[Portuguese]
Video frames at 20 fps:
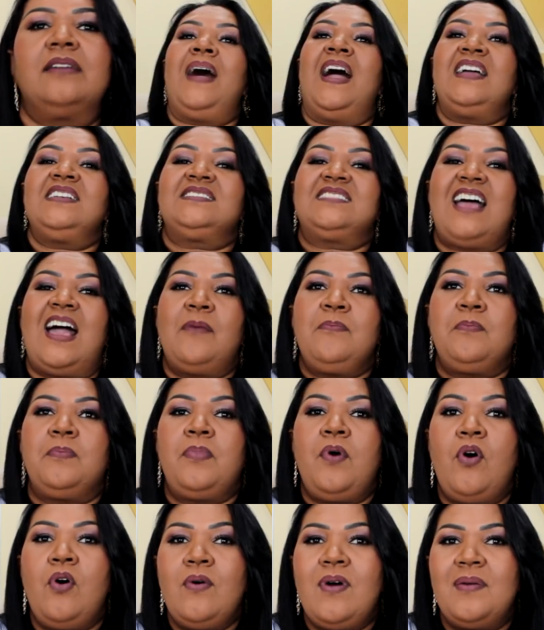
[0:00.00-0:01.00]
Mas a
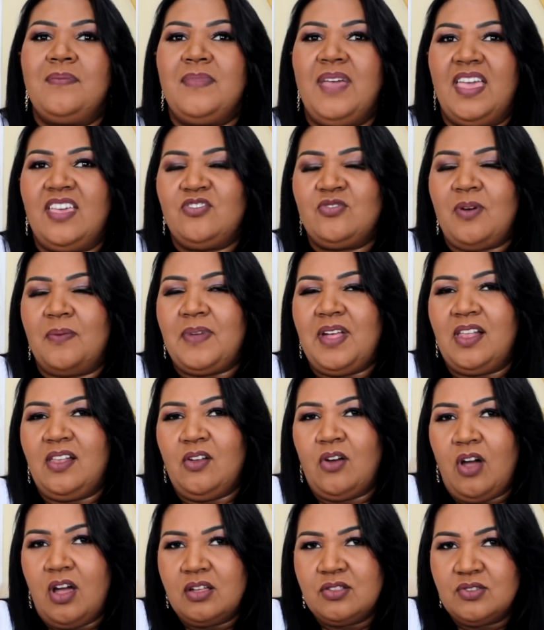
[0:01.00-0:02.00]
boa mesmo, a
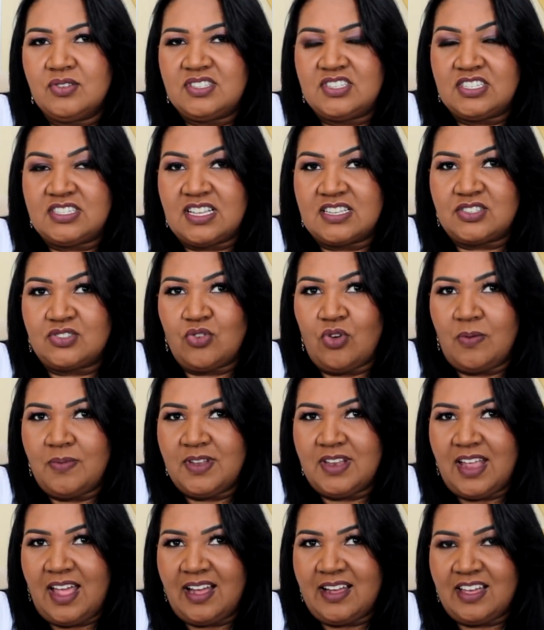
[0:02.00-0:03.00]
melhor notícia
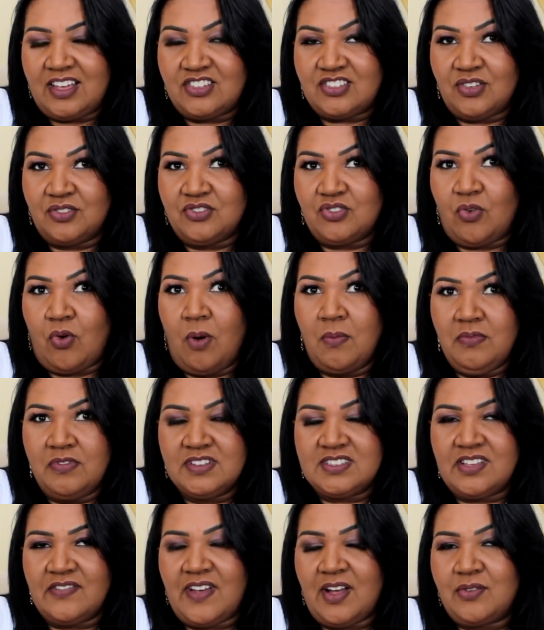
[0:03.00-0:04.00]
sobre, né, a questão de como
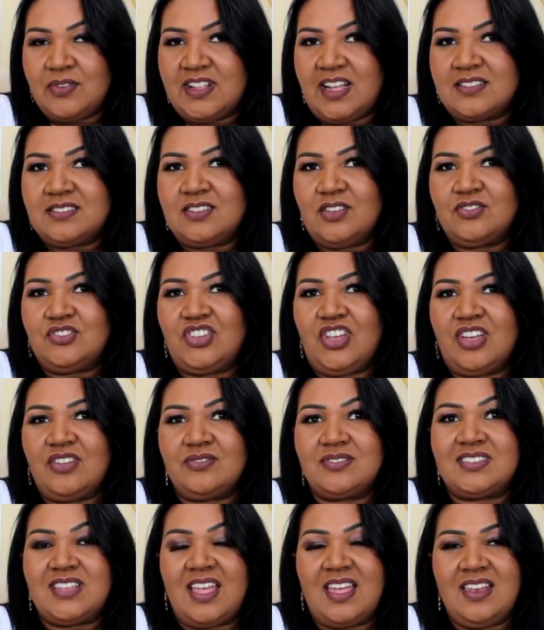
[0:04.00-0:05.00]
você vai cuidar do seu
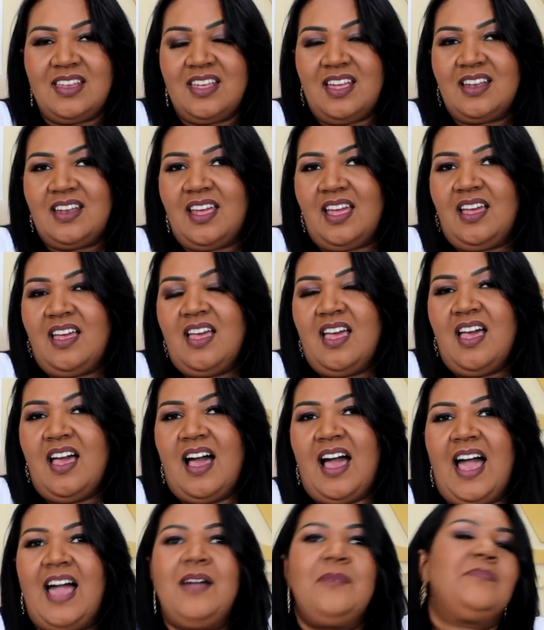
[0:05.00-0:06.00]
dinheiro seria, né,
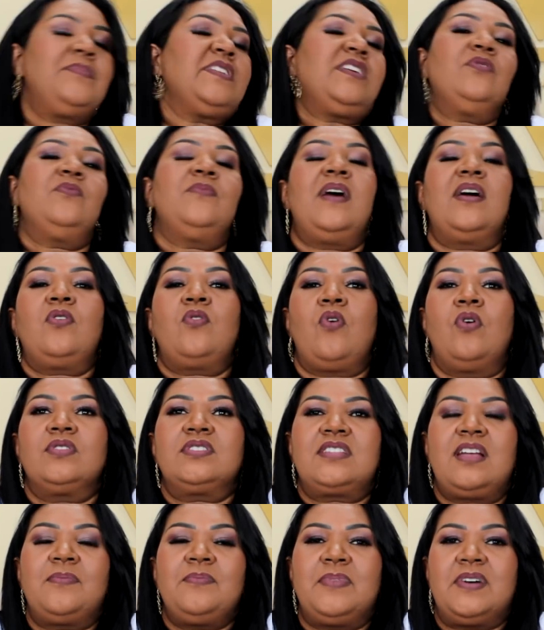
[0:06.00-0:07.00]
abrir uma
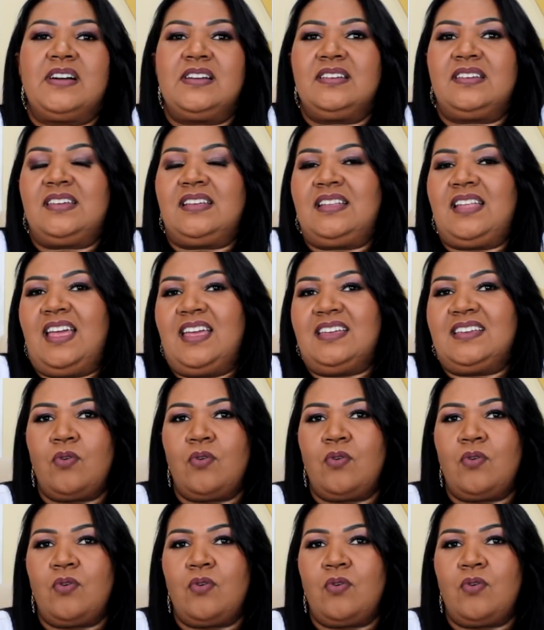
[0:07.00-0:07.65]
conta bank, né?